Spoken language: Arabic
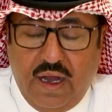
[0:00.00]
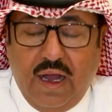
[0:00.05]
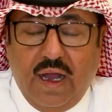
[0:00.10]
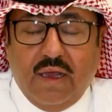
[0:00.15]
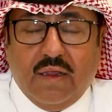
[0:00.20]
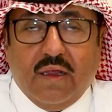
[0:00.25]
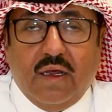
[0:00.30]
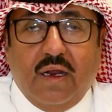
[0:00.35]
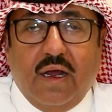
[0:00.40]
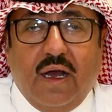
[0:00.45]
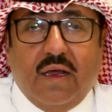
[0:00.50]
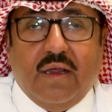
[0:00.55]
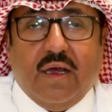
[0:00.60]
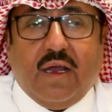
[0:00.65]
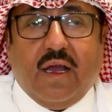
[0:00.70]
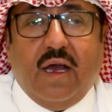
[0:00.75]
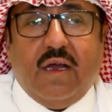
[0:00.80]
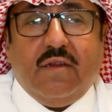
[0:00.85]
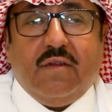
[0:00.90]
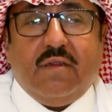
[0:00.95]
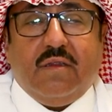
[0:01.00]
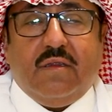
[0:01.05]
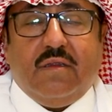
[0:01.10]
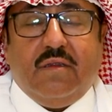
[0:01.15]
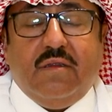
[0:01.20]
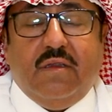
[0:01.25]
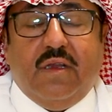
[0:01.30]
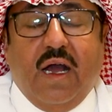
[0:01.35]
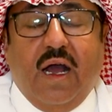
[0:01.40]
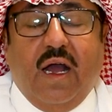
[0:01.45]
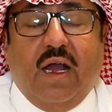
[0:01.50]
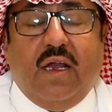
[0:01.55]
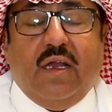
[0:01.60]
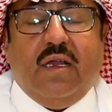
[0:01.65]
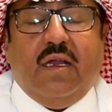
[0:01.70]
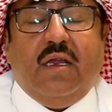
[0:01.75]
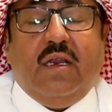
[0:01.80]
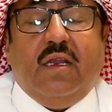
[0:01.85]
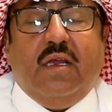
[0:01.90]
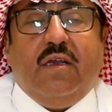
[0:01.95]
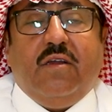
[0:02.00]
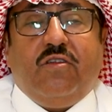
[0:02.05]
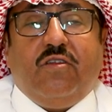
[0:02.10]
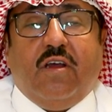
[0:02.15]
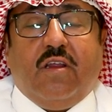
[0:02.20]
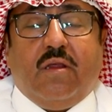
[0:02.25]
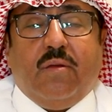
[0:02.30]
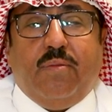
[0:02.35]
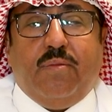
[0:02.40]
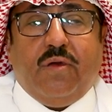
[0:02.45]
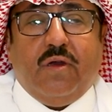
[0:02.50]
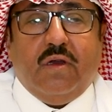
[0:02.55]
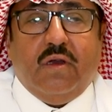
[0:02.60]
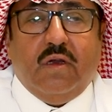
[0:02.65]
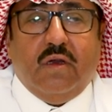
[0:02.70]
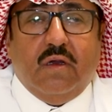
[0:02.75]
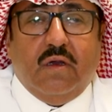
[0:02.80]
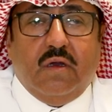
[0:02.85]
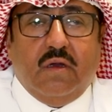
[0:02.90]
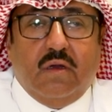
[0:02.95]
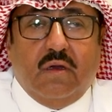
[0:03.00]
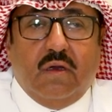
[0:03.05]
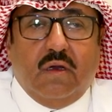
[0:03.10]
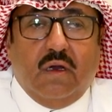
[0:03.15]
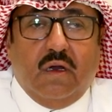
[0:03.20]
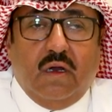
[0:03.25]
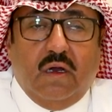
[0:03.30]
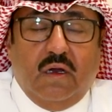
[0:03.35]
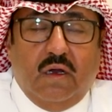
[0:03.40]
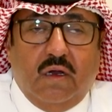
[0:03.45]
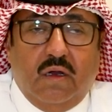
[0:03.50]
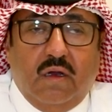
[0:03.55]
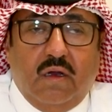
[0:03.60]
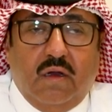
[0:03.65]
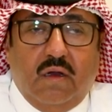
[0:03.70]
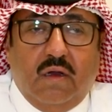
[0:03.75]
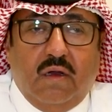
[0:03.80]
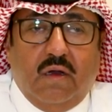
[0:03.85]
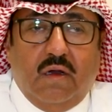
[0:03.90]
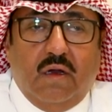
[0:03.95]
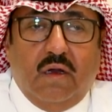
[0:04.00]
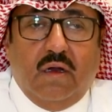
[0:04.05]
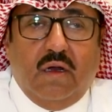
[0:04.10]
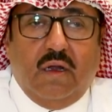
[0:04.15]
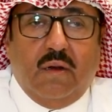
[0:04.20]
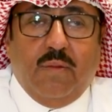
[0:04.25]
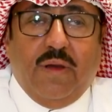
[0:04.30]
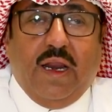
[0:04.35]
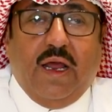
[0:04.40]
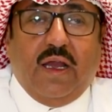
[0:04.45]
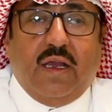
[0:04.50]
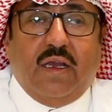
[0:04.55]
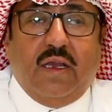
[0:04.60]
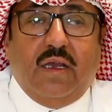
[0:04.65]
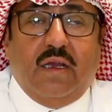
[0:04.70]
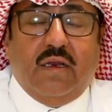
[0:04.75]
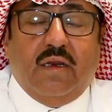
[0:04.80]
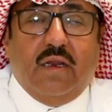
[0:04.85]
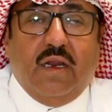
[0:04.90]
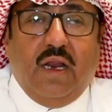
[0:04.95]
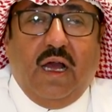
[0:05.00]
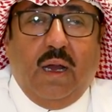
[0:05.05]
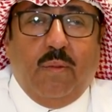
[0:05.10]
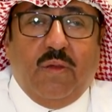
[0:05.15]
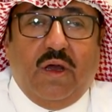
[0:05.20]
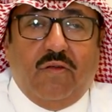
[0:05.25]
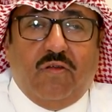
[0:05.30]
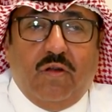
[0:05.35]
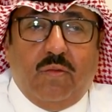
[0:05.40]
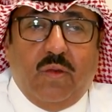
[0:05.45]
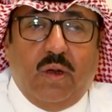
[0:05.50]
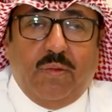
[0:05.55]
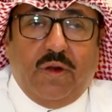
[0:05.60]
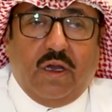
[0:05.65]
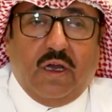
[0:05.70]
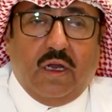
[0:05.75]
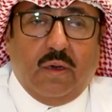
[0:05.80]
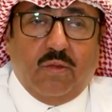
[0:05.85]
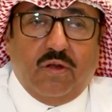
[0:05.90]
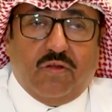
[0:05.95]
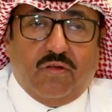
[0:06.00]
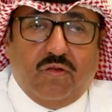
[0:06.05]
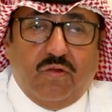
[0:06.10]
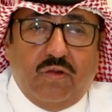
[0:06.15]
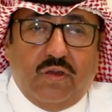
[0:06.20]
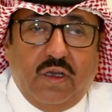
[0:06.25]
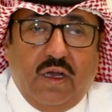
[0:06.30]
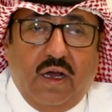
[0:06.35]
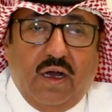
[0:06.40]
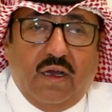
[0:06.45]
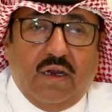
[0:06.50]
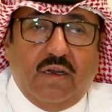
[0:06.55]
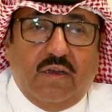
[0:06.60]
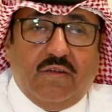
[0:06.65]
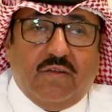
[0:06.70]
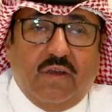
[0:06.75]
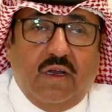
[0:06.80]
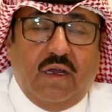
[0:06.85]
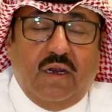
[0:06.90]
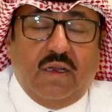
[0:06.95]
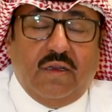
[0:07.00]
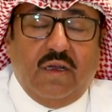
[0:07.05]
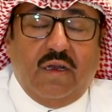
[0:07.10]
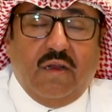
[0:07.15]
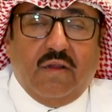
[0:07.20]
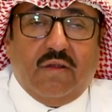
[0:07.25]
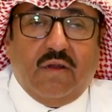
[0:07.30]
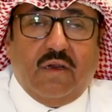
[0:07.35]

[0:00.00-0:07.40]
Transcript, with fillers: أيضا هذا كان داعي لجذب آه، الملايين للعمل في المملكة العربية السعودية آخر إحصاء لدينا